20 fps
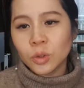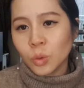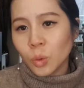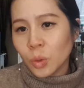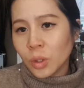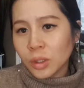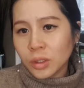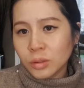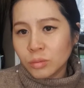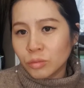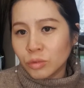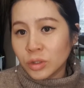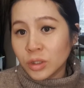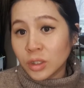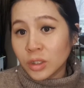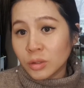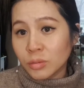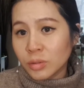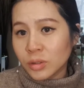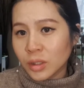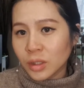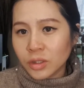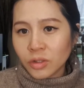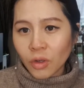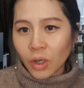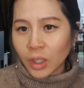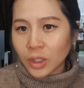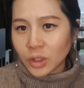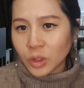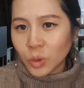똑같은 문제집을 사서
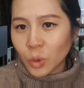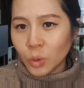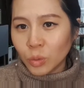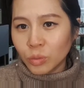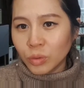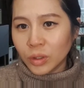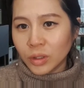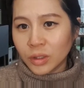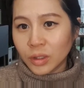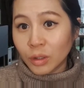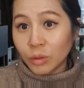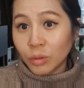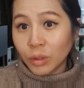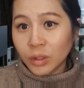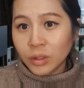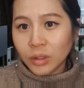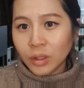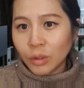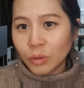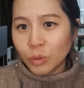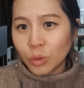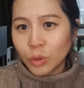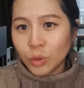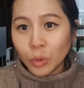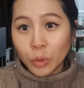같이 공부했다고 하더라고요.